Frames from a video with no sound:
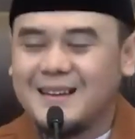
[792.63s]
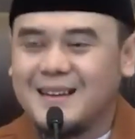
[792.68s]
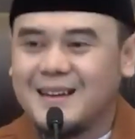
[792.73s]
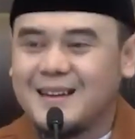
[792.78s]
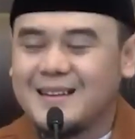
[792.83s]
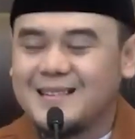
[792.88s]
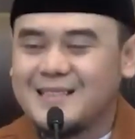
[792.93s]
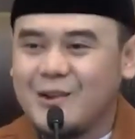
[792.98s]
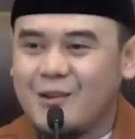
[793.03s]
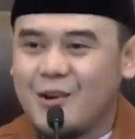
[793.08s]

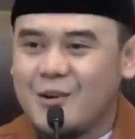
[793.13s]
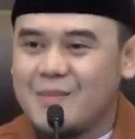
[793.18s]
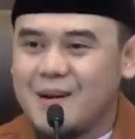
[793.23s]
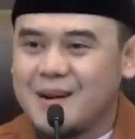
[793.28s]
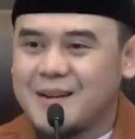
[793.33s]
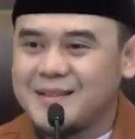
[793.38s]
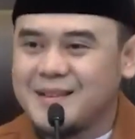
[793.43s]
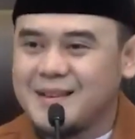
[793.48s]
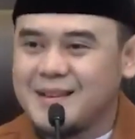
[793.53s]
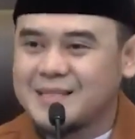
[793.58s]
Dari
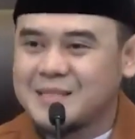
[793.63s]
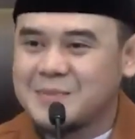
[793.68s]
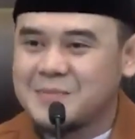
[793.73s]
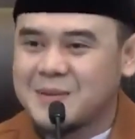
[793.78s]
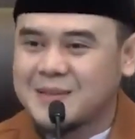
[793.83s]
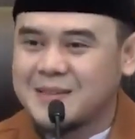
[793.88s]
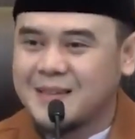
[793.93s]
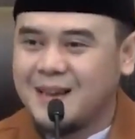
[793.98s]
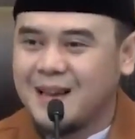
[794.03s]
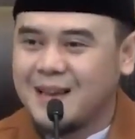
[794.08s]
jawabannya
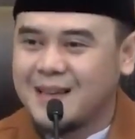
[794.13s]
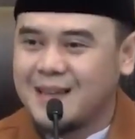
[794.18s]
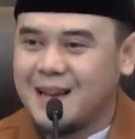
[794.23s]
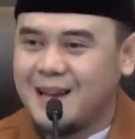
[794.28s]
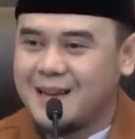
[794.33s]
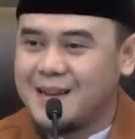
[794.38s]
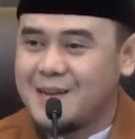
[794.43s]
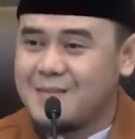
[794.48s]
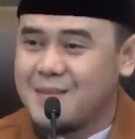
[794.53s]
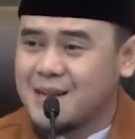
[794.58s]
seperti lagi
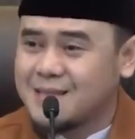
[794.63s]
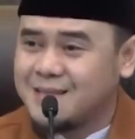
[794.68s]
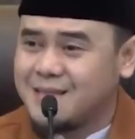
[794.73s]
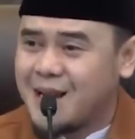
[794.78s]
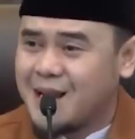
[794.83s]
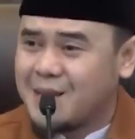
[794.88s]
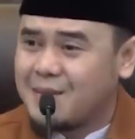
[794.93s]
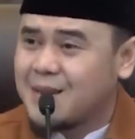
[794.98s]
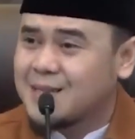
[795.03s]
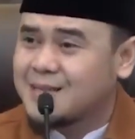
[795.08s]
ada
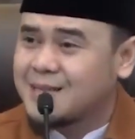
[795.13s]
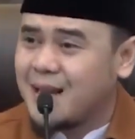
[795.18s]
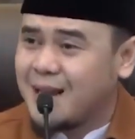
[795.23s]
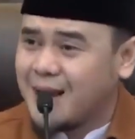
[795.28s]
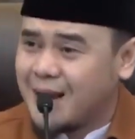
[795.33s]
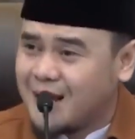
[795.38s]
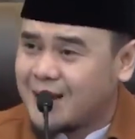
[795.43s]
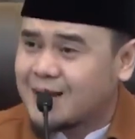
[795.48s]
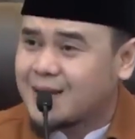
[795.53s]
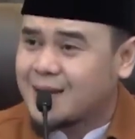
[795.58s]
banyak
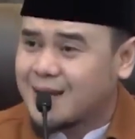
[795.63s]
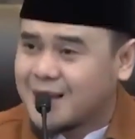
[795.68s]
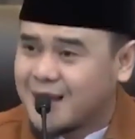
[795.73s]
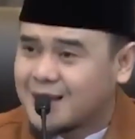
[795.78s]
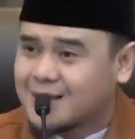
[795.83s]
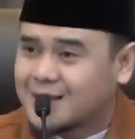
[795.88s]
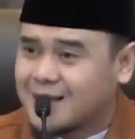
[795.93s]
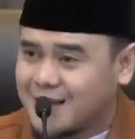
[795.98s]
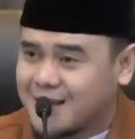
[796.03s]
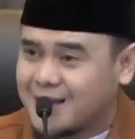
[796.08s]
masalah
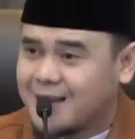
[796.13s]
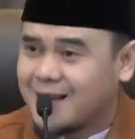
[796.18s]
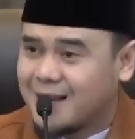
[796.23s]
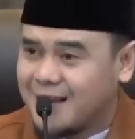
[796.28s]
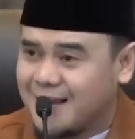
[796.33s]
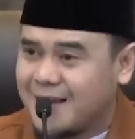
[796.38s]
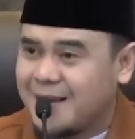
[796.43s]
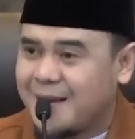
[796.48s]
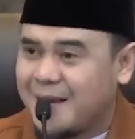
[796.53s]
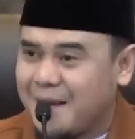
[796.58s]
kelihatannya
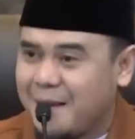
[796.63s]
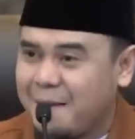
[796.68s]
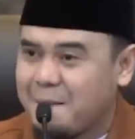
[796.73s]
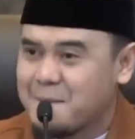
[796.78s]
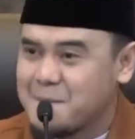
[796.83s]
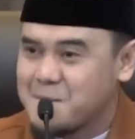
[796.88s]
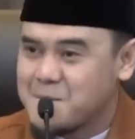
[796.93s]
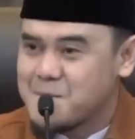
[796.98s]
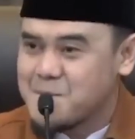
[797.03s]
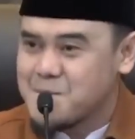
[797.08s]
ya.
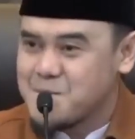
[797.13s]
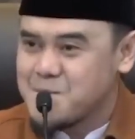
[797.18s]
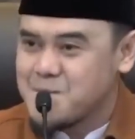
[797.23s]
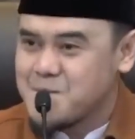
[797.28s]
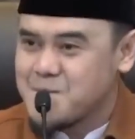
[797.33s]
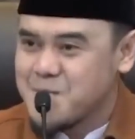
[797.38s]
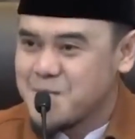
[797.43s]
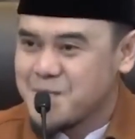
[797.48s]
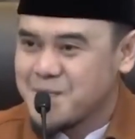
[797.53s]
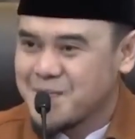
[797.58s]

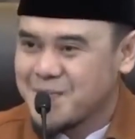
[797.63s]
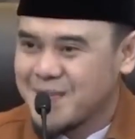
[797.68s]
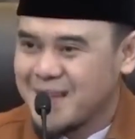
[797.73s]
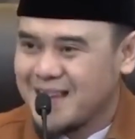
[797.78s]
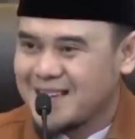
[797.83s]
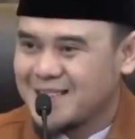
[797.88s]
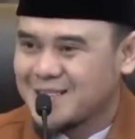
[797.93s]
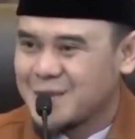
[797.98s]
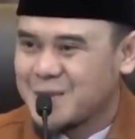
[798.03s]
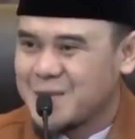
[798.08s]

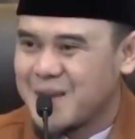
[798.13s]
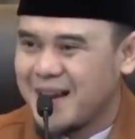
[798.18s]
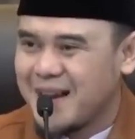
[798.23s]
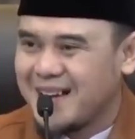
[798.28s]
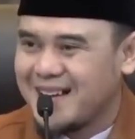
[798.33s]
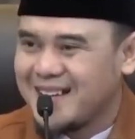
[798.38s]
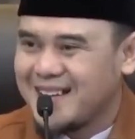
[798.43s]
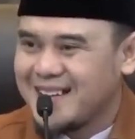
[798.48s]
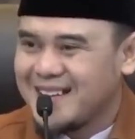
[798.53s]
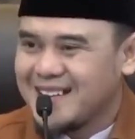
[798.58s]

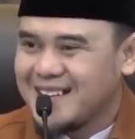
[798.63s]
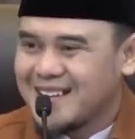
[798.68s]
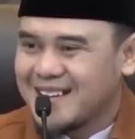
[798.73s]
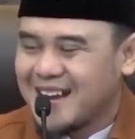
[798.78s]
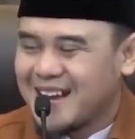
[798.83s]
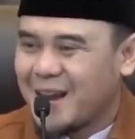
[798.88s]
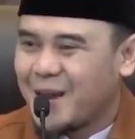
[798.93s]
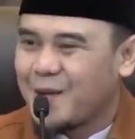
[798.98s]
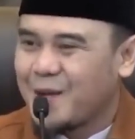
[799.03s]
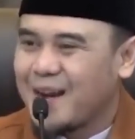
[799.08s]
Coba
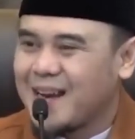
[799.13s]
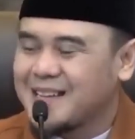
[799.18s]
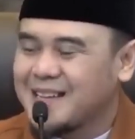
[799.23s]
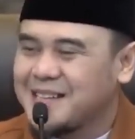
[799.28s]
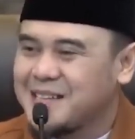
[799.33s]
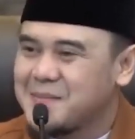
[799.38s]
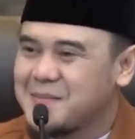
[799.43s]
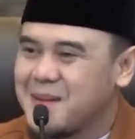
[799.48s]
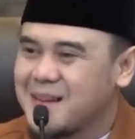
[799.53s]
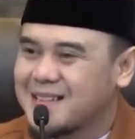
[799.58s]
kalau
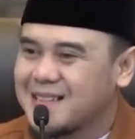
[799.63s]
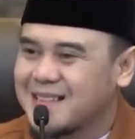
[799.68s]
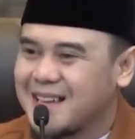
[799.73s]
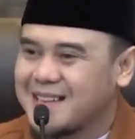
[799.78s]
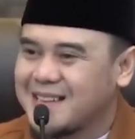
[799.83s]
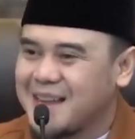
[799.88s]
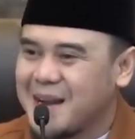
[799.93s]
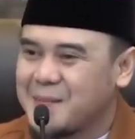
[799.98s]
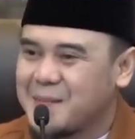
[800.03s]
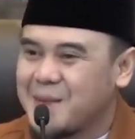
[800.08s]
Ahilman
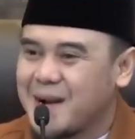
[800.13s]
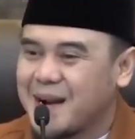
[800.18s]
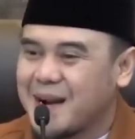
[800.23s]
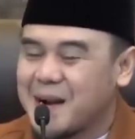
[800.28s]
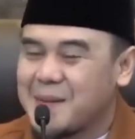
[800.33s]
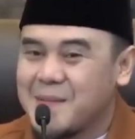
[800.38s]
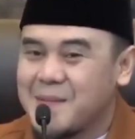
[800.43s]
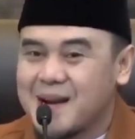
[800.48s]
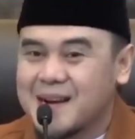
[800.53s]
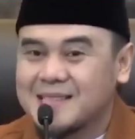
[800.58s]
tanya apa
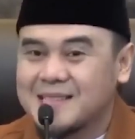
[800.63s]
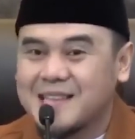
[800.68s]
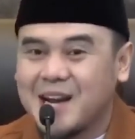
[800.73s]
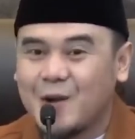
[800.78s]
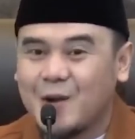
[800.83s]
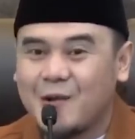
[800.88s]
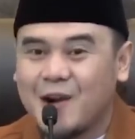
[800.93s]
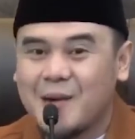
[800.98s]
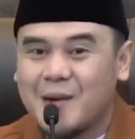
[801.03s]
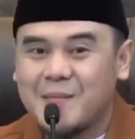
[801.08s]
kabar
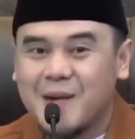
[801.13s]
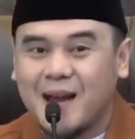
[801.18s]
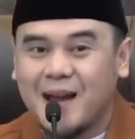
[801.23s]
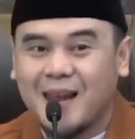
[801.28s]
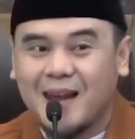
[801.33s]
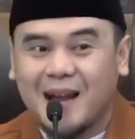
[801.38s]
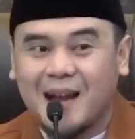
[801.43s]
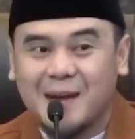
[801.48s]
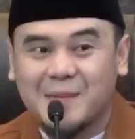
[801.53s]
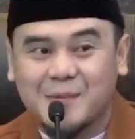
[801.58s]
jawab
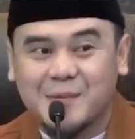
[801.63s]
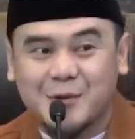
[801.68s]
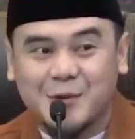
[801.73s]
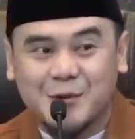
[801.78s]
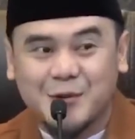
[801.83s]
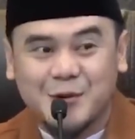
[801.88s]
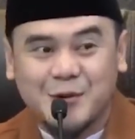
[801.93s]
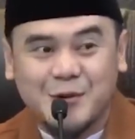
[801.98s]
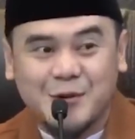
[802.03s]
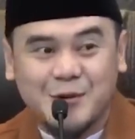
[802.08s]

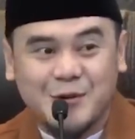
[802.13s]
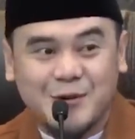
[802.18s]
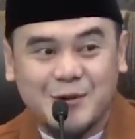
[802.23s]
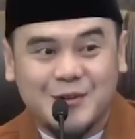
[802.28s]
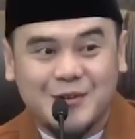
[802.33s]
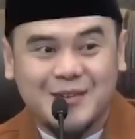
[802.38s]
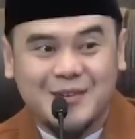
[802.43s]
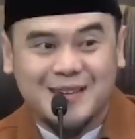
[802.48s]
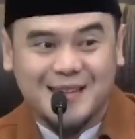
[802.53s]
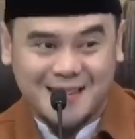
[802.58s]
alhamdulillah.
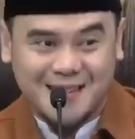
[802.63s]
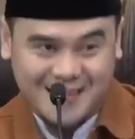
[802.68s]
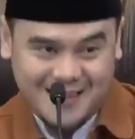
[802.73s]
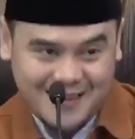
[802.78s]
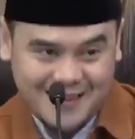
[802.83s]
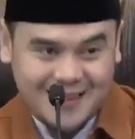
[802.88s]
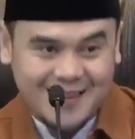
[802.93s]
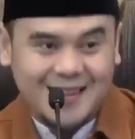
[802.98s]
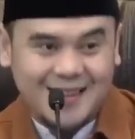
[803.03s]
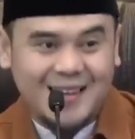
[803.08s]

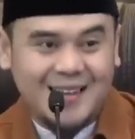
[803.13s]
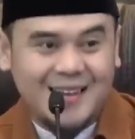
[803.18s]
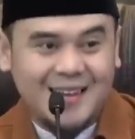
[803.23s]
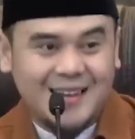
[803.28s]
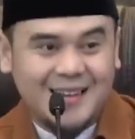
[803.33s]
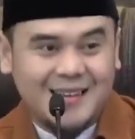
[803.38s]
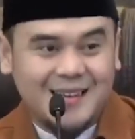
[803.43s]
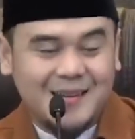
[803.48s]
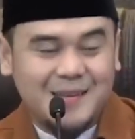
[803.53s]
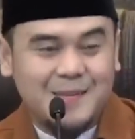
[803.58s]

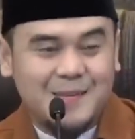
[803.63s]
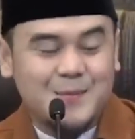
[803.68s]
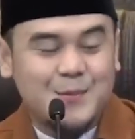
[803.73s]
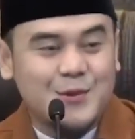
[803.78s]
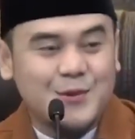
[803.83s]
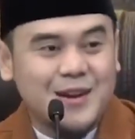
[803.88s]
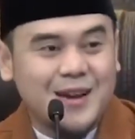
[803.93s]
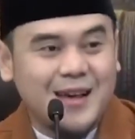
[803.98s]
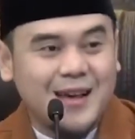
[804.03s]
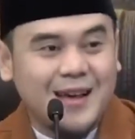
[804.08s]

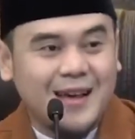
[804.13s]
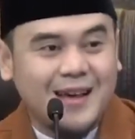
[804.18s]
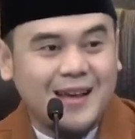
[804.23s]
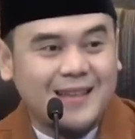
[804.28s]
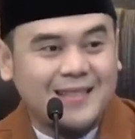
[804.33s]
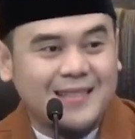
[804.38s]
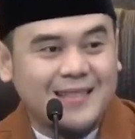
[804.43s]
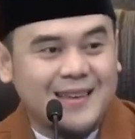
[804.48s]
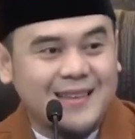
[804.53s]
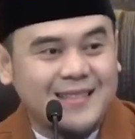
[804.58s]

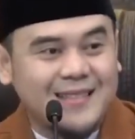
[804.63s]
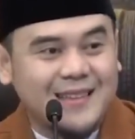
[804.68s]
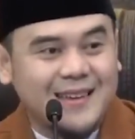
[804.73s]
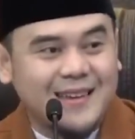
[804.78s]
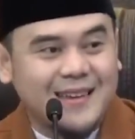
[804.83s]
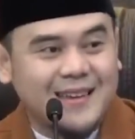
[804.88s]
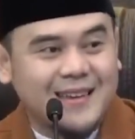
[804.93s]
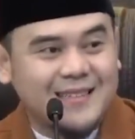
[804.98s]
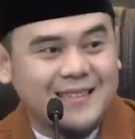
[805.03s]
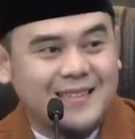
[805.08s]
Bunda,
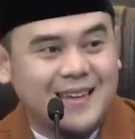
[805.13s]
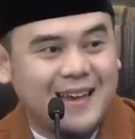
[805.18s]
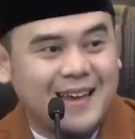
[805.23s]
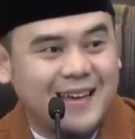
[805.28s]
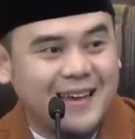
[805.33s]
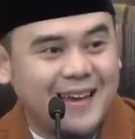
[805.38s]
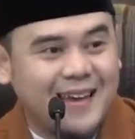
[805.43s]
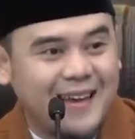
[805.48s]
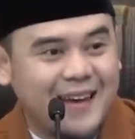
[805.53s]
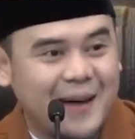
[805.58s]
Tete,
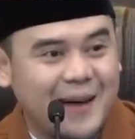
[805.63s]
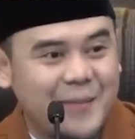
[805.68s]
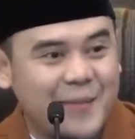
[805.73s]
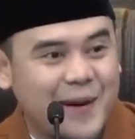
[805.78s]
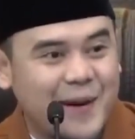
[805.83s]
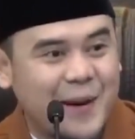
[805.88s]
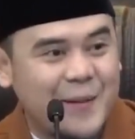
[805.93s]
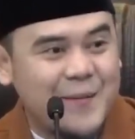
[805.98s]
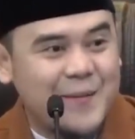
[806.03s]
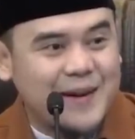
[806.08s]
sayang
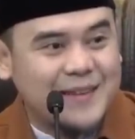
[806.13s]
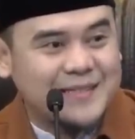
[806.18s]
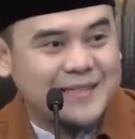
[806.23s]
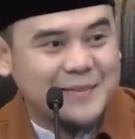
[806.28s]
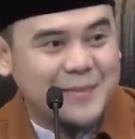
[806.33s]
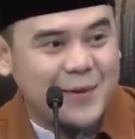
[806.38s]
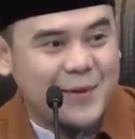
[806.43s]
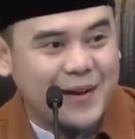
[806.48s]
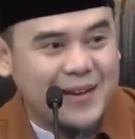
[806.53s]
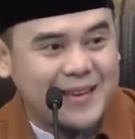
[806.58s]
apa kabar
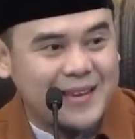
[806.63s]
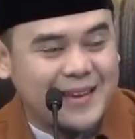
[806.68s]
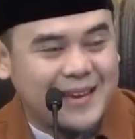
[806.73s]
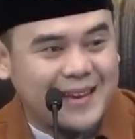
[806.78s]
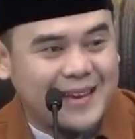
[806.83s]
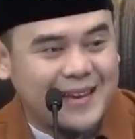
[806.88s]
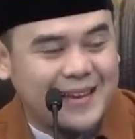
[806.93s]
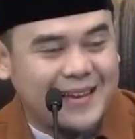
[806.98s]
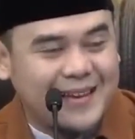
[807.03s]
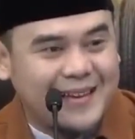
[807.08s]

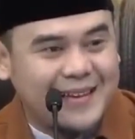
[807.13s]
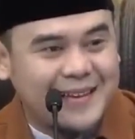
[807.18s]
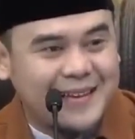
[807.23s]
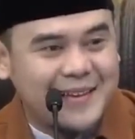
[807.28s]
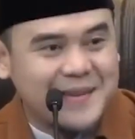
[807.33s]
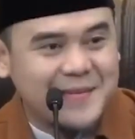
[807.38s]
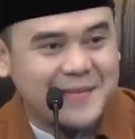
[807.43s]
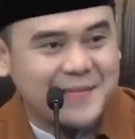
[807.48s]
semuanya?